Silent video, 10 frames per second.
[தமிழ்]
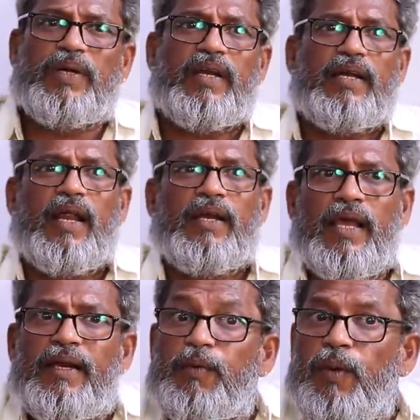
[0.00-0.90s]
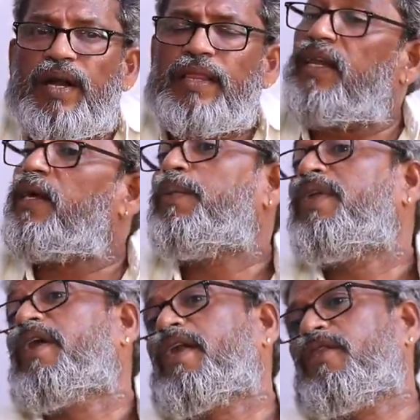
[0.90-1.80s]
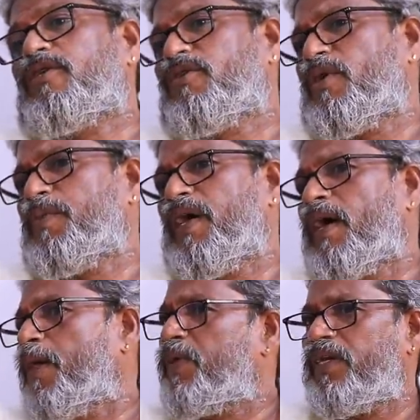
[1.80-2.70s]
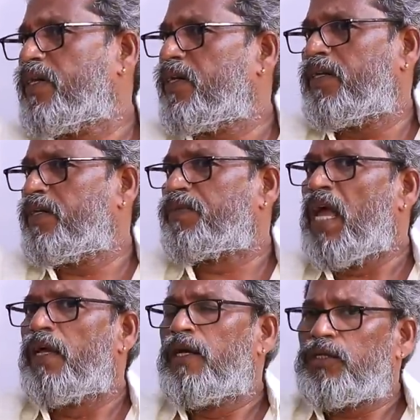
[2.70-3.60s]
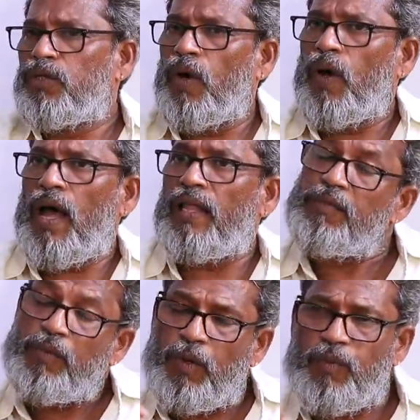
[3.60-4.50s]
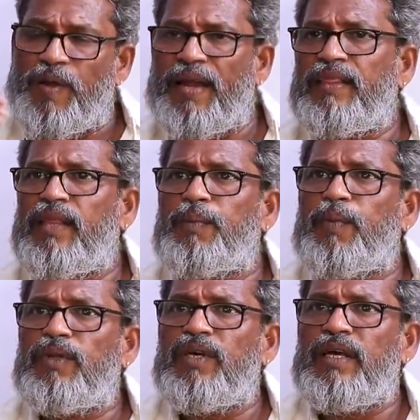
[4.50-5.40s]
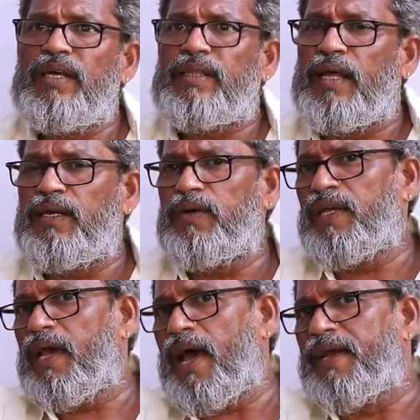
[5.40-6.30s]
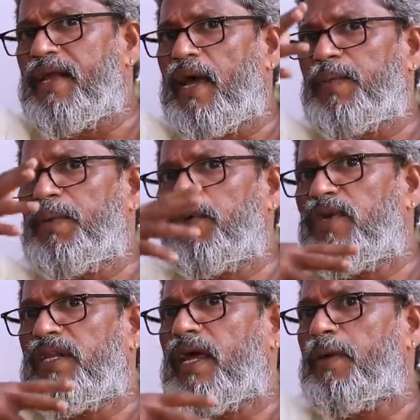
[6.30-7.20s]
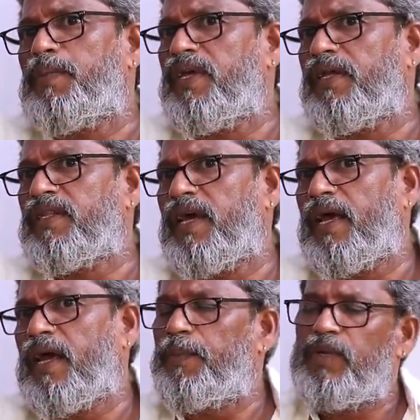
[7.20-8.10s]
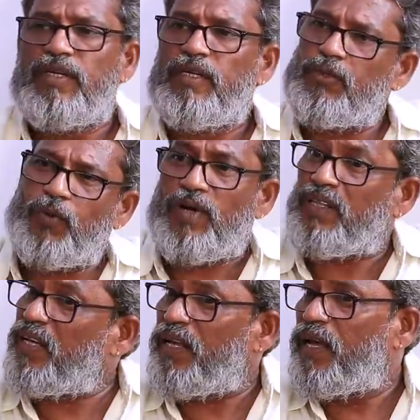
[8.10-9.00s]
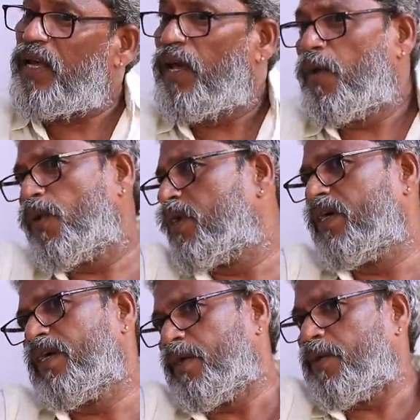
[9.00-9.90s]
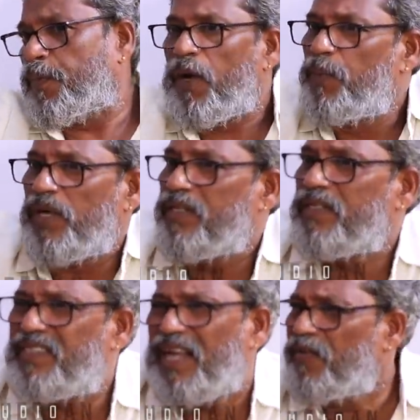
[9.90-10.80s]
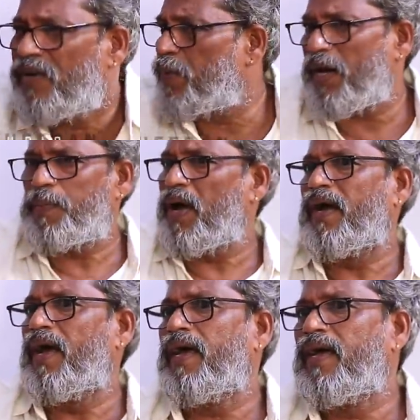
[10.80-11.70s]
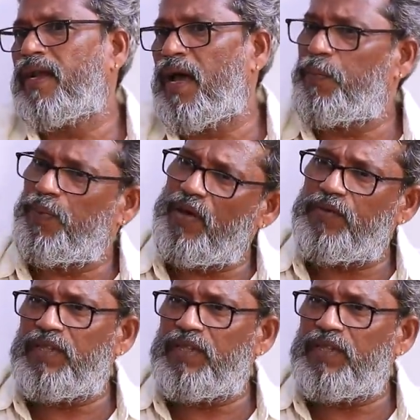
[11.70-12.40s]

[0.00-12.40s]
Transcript: பண்ணுறேன்றாரு எரி ஒரு இடத்துல எப்படி நடந்துக்கணும் நம்ம அப்படின்றது ஸோ அது ஒரு போது தன்னுடைய அறியாமை முன்னாடி நான் எப்படி இருந்தேன் அப்படின்னு சொல்கிறது ஒரு பண்பு இது சிலவங்க மறைப்பாங்க நான் அப்பயே